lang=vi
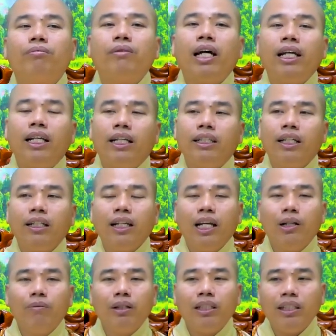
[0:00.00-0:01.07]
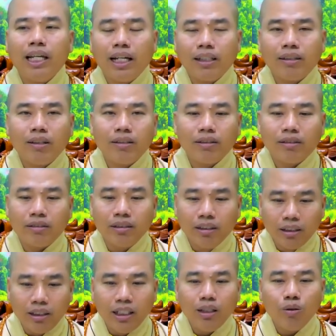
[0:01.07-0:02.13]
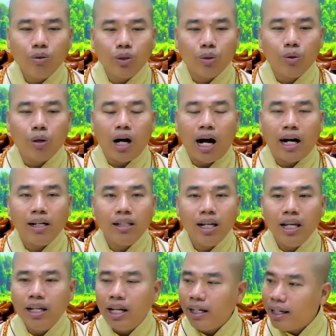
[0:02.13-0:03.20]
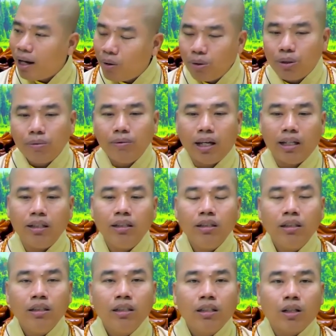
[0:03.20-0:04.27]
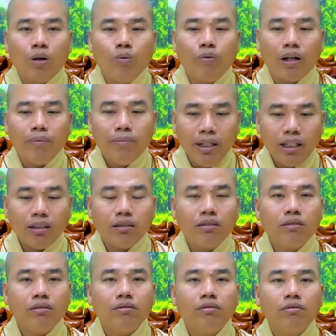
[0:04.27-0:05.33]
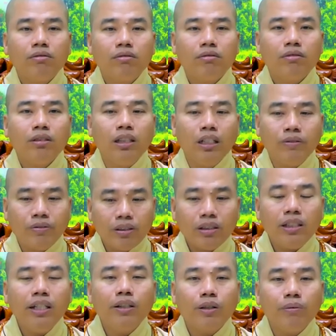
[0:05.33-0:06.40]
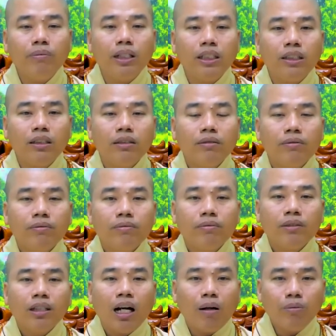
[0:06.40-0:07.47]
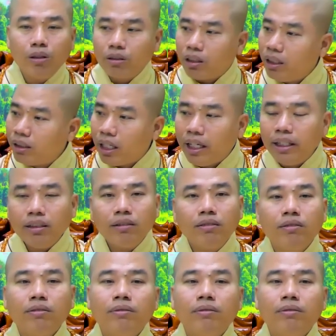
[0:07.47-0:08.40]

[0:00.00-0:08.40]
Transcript: đây là những điều mình nhắc cho người đi vô chùa ở đi đến đâu cũng vậy cũng phải biết giữ phước duyên của mình không được tùy tiện